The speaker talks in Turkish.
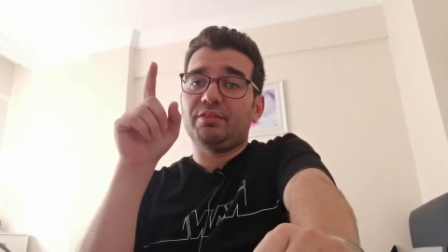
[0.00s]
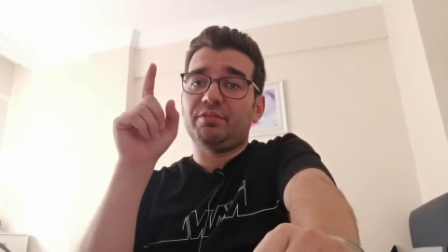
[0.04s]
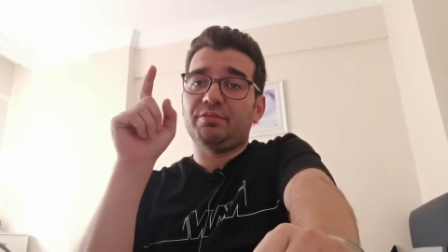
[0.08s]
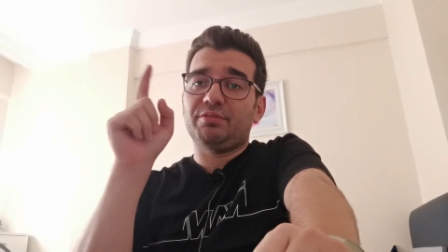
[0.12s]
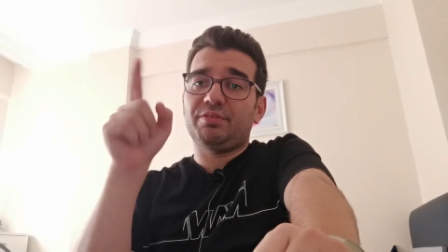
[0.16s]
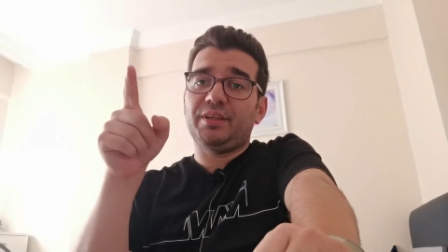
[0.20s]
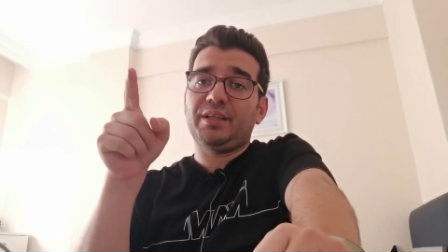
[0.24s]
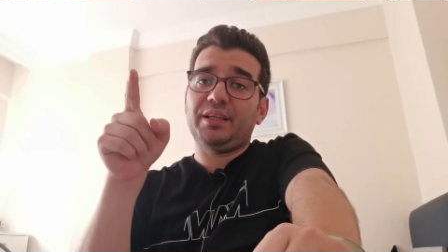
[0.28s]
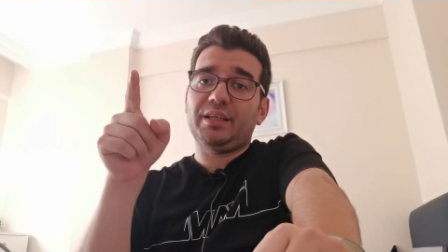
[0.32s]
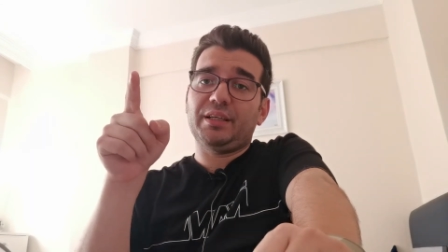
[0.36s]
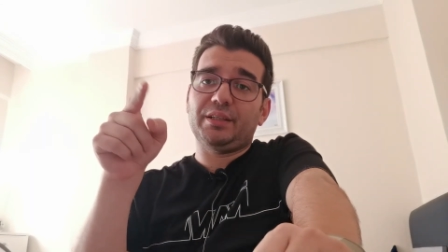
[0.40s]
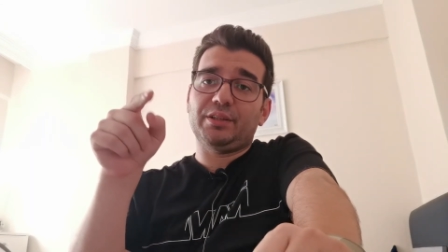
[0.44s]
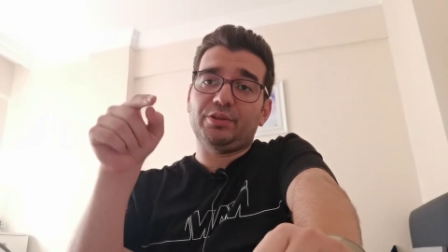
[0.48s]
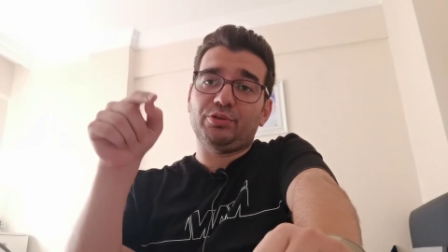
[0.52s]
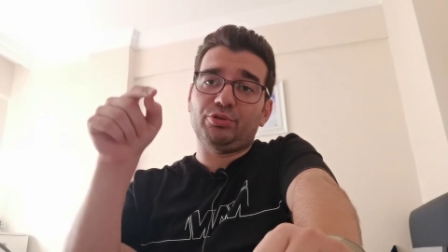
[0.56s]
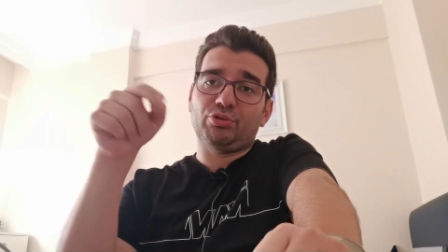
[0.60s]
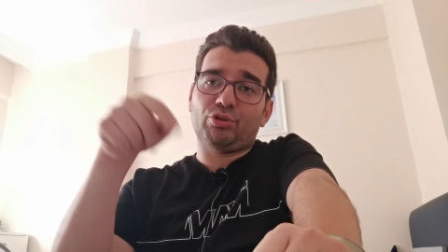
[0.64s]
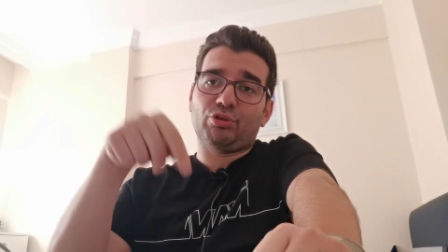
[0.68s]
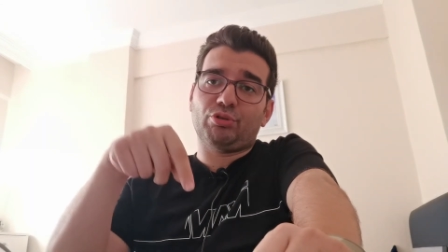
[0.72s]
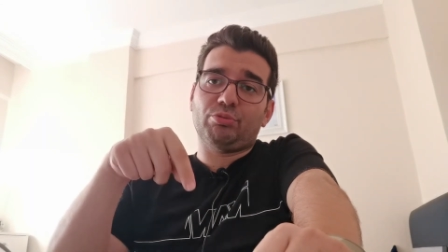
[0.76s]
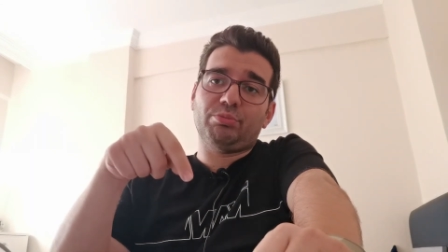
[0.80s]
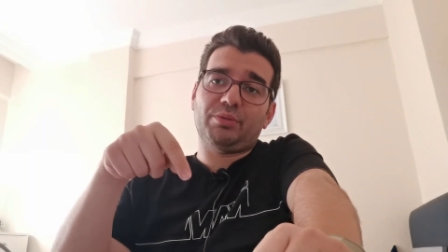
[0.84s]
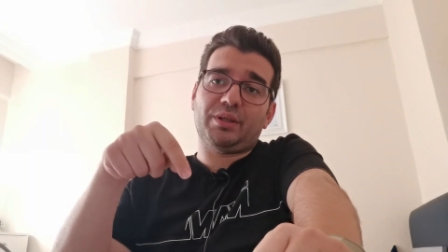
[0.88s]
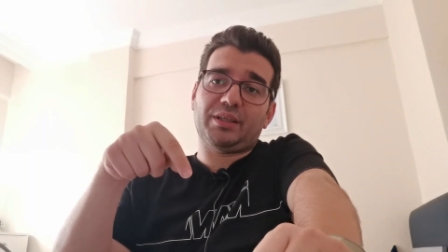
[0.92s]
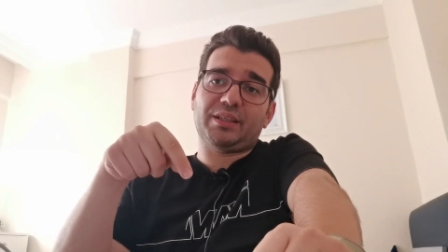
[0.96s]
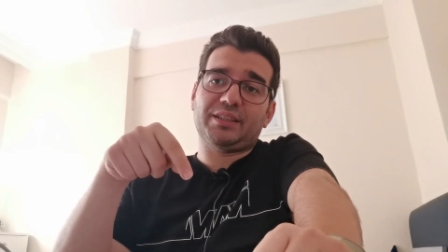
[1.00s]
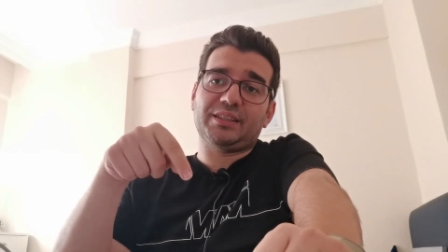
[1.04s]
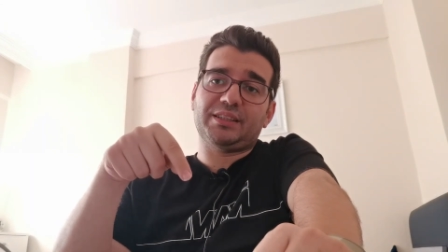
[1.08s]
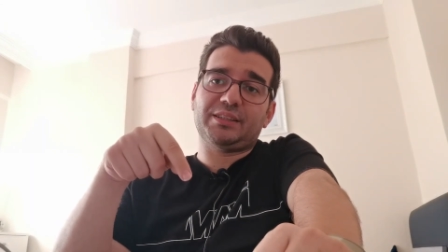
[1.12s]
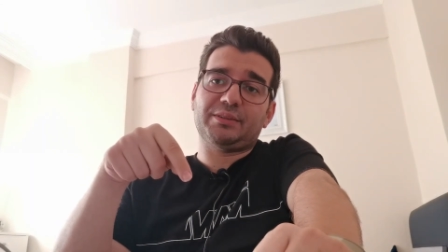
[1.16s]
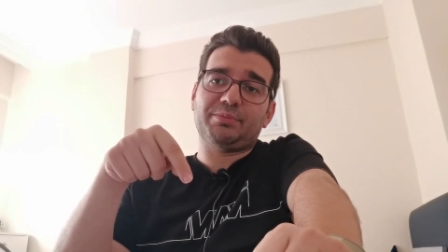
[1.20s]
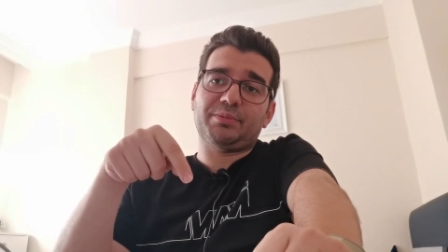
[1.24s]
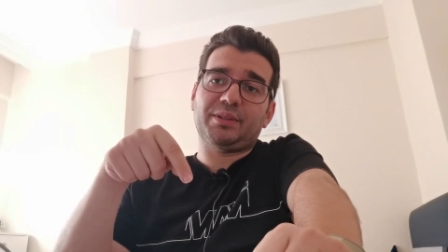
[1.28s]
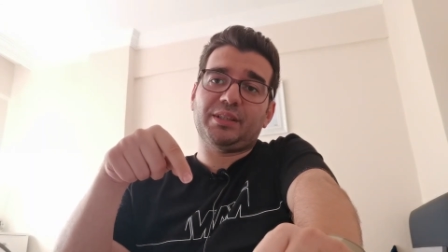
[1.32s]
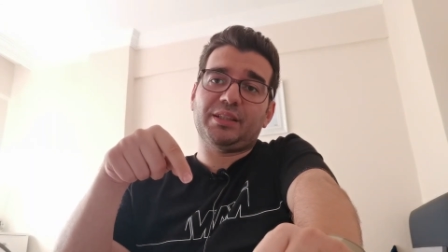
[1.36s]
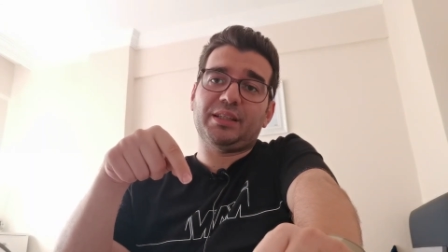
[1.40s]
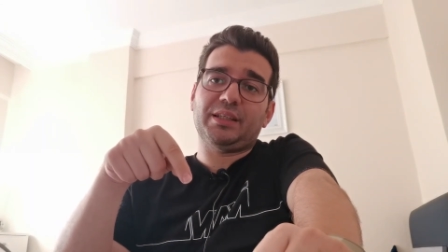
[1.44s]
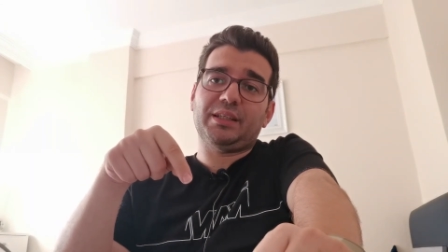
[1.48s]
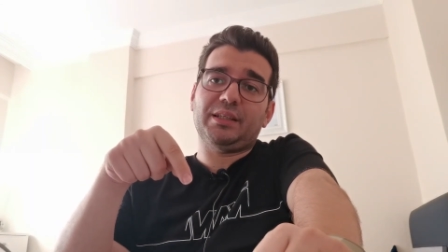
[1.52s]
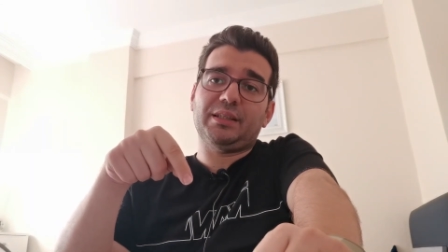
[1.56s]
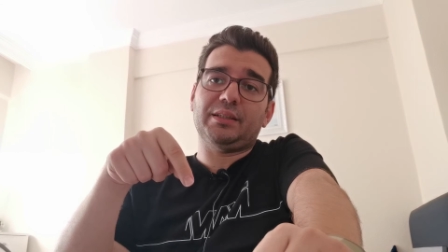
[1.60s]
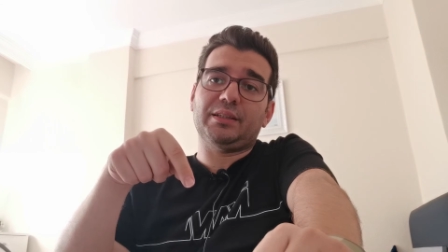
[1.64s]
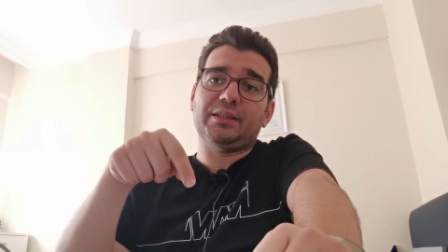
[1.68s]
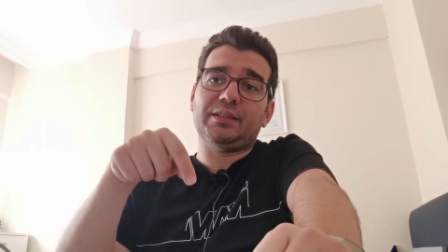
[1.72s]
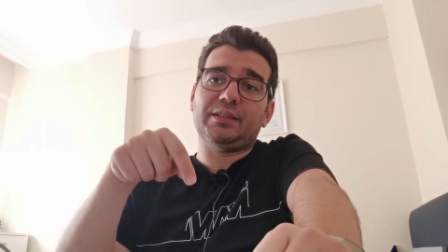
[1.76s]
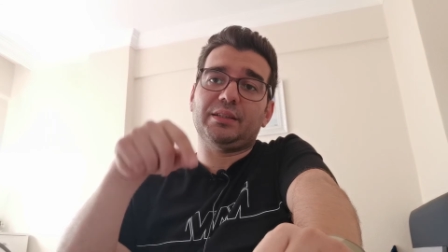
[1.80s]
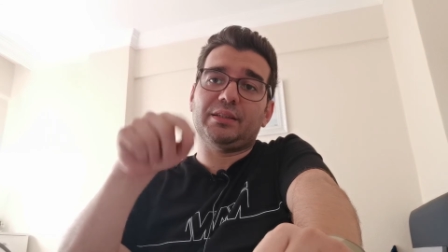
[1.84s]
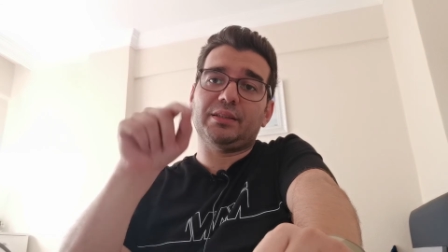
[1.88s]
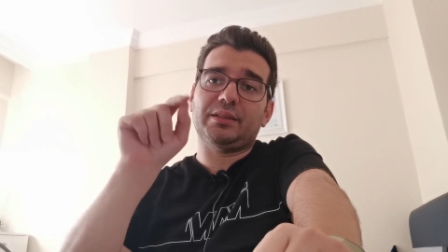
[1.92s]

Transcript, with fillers: Ve yorumlar kısmına da